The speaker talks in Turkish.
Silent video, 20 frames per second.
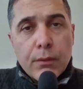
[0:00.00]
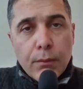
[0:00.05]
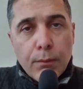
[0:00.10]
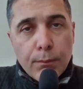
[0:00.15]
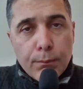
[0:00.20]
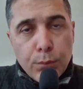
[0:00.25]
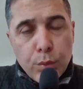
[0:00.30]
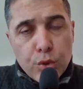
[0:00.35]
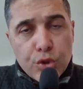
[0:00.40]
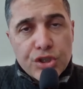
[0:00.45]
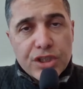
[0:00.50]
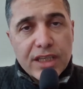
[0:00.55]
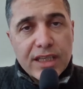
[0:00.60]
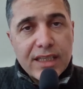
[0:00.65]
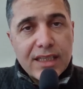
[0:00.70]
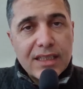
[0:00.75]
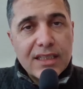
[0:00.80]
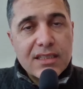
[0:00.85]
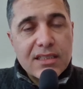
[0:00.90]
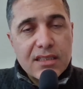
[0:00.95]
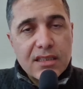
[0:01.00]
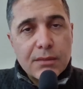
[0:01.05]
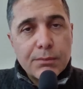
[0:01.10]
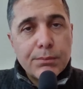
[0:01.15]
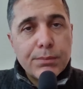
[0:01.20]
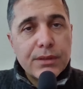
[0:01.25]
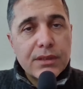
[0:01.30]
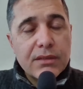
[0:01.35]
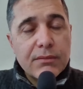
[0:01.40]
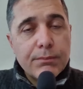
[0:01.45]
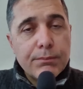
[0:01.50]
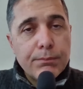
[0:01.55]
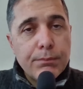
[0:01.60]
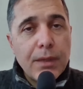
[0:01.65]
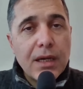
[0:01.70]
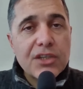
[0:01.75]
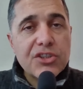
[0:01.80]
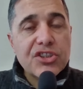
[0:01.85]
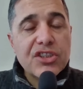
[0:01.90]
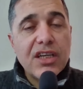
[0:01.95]
bu şekilde zırt pırt
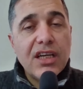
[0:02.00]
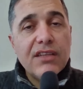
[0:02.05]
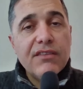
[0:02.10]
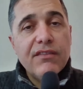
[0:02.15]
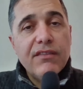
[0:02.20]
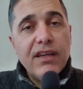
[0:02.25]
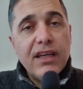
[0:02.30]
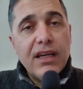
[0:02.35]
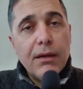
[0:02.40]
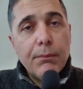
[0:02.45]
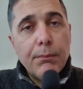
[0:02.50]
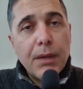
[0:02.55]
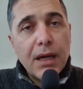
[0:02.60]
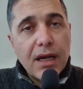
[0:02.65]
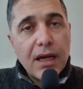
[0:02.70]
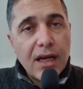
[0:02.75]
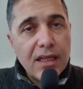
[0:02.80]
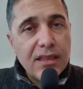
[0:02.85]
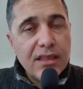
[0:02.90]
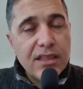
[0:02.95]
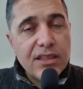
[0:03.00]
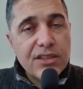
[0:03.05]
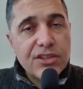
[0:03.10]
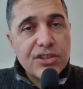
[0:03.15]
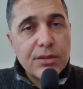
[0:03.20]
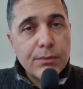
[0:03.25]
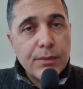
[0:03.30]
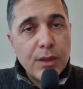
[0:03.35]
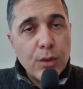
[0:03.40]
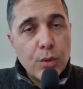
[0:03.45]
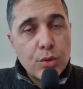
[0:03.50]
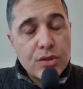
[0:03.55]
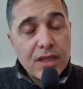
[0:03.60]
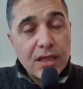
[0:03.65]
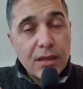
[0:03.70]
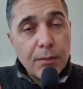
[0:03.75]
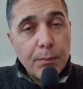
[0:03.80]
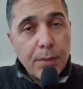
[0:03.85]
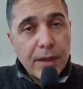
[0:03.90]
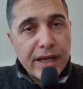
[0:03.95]
başkan veya bakan değiştirmeye
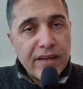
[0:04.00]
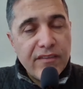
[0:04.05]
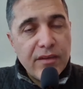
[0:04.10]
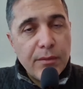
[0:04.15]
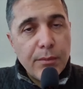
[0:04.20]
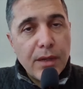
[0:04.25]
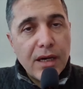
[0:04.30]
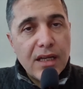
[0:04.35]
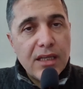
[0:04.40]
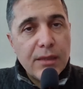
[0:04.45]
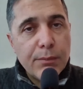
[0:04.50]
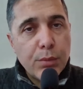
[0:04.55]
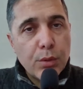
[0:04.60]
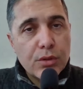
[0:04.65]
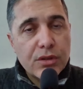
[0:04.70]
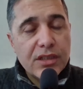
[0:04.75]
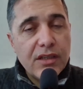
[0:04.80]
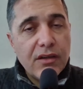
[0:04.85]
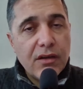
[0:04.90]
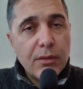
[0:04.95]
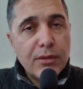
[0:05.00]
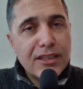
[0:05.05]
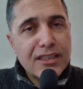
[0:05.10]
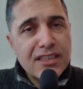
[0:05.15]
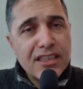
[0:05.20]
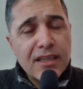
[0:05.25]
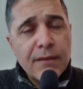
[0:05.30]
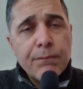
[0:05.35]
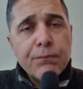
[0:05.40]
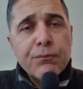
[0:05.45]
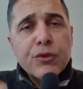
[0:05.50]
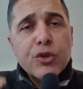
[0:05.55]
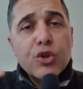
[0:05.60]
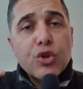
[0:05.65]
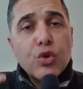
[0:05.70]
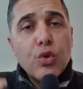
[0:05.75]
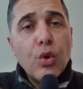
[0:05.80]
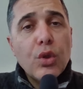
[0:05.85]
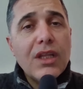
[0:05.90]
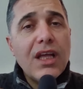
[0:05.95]
özellikle para ve maliye politikası devam edersek
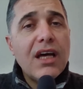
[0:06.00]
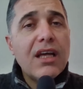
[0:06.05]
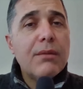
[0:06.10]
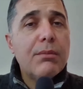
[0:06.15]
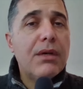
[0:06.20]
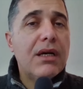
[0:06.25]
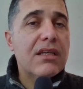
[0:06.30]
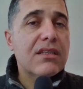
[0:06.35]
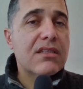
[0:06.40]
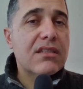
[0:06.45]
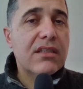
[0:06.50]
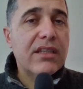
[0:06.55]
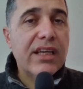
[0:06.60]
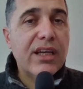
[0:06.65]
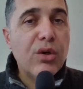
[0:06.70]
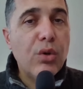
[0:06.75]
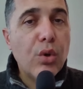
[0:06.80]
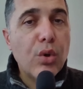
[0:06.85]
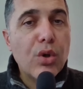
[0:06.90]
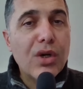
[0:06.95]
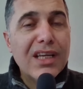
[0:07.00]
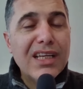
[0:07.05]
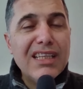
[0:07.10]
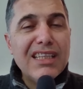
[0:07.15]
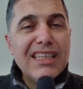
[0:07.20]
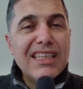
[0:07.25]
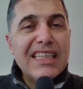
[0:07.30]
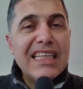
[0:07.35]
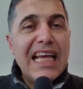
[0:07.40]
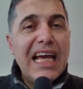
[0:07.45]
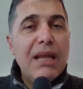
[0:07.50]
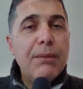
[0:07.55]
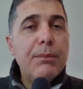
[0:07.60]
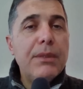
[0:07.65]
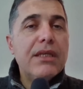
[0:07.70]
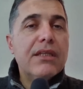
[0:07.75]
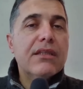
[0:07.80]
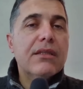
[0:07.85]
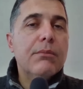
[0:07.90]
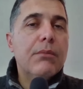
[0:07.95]
dolar bazı rekorların gelme
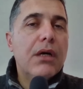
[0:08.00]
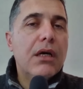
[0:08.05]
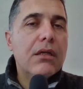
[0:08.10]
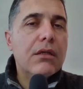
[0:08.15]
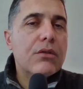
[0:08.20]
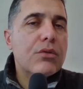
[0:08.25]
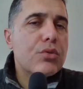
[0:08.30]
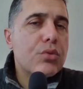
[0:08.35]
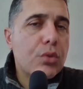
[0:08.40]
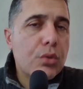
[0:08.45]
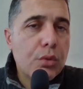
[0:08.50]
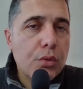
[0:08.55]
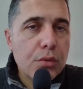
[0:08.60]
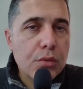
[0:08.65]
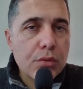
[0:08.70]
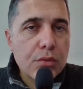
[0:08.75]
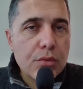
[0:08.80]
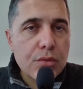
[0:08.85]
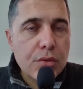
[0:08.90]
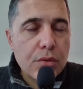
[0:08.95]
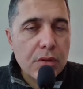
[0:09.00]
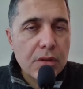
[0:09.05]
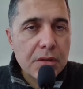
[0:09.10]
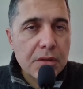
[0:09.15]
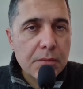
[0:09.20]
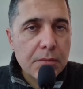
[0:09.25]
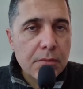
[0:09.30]
ihtimalinin zor olduğunu söyledim.